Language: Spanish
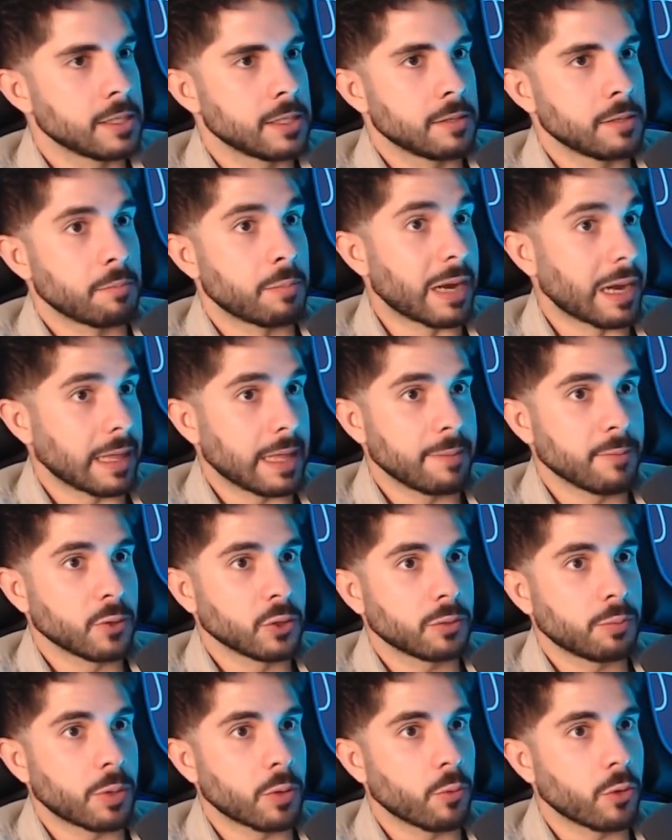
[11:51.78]
perdimos,
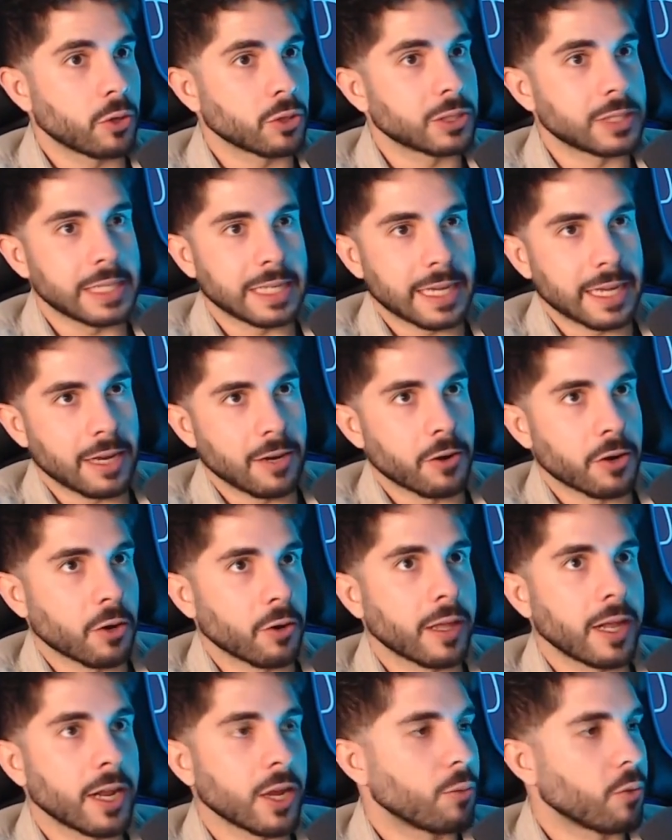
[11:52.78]
pero bueno, sí que lo
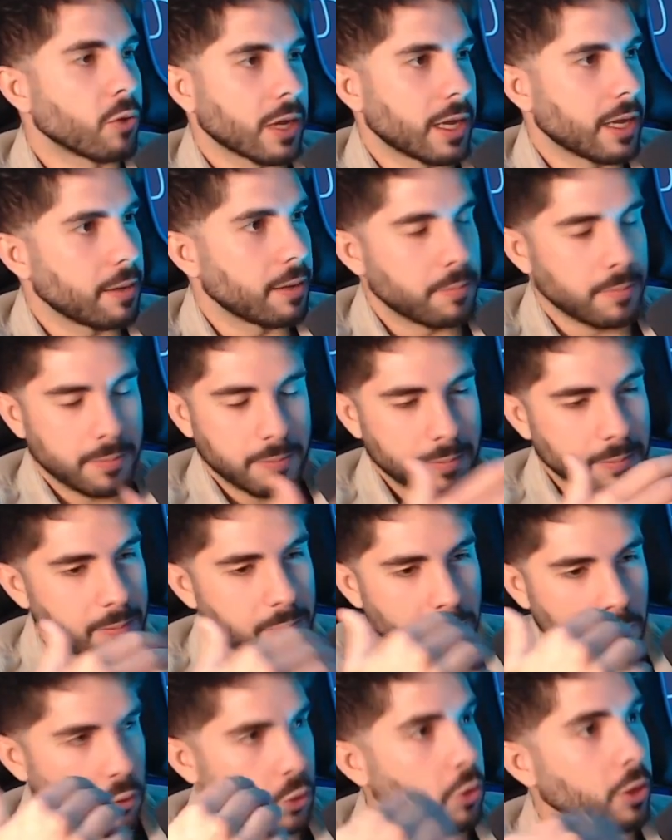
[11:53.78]
recordaré como que
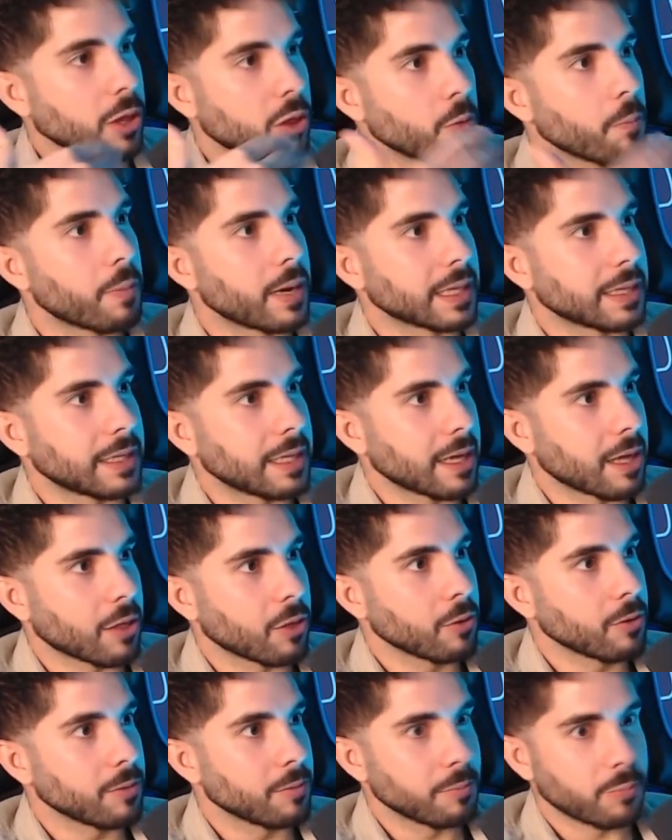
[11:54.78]
yo hice un
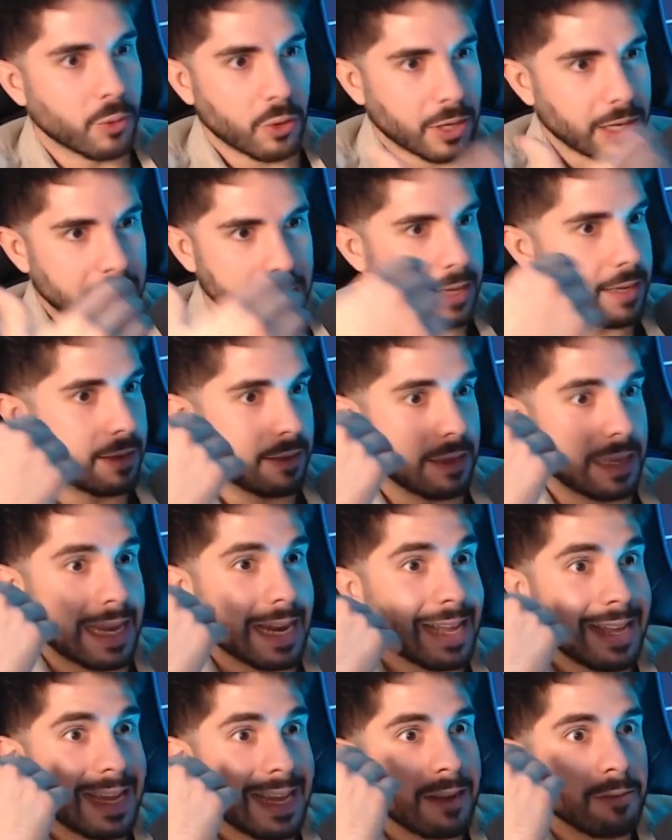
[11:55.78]
partidazo porque
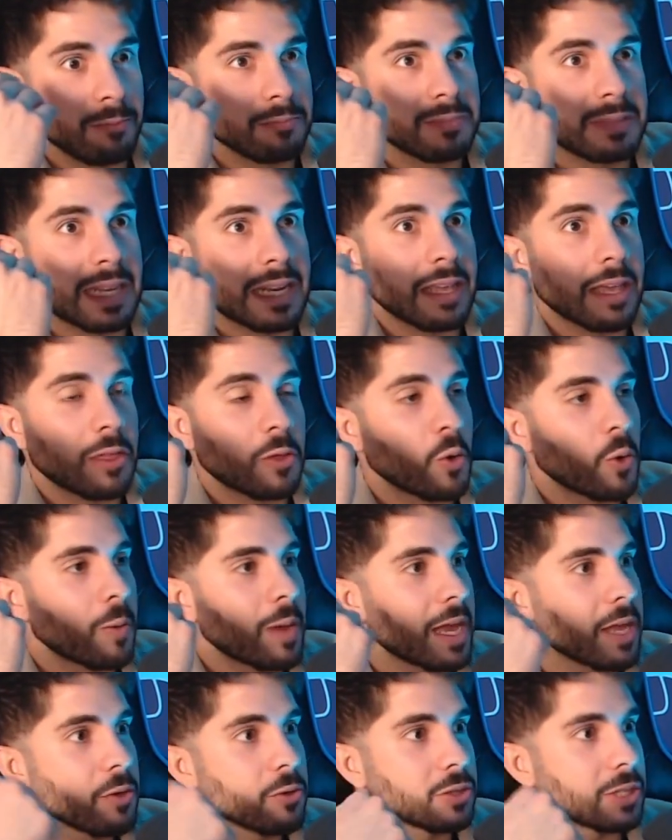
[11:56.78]
era, era tenía 19
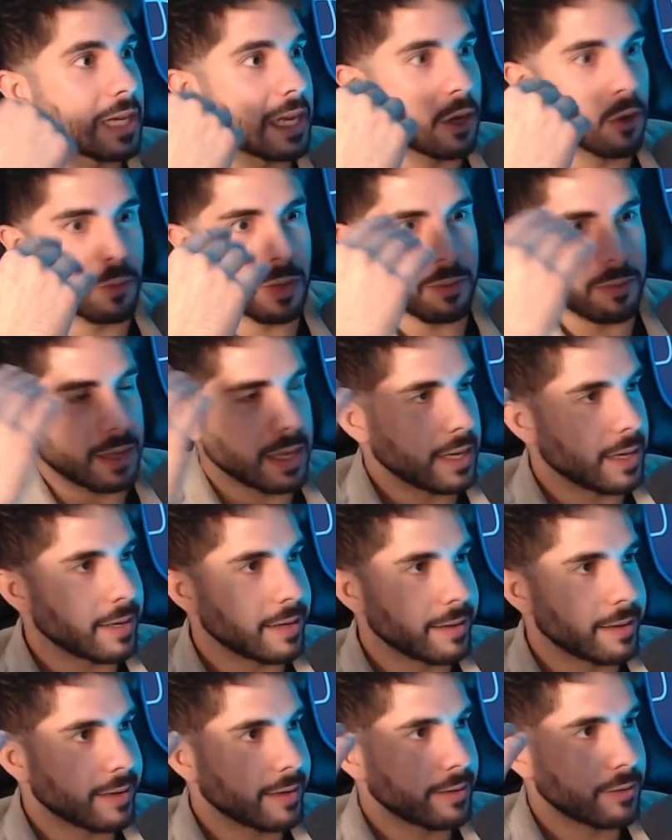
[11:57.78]
años y lo
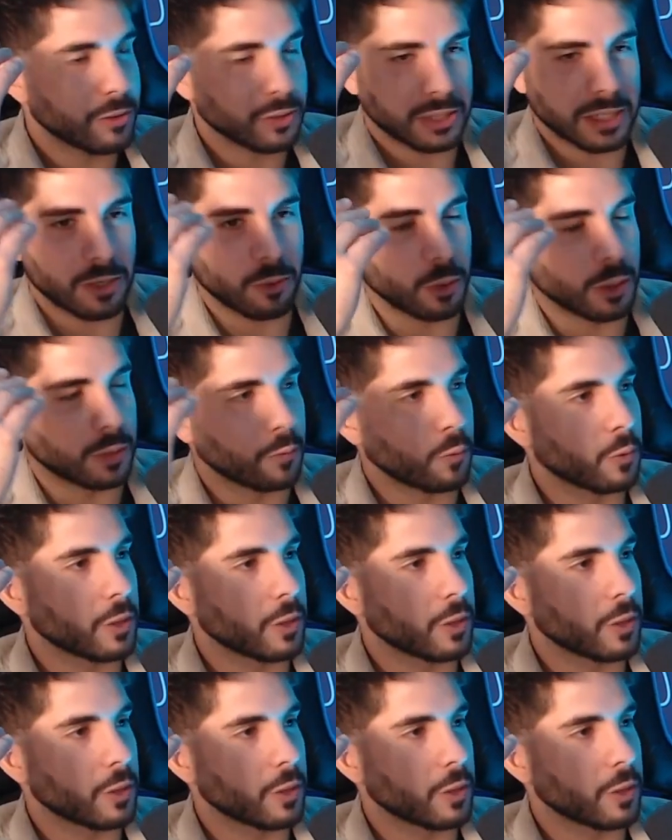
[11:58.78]
viví, no sé, lo disfruté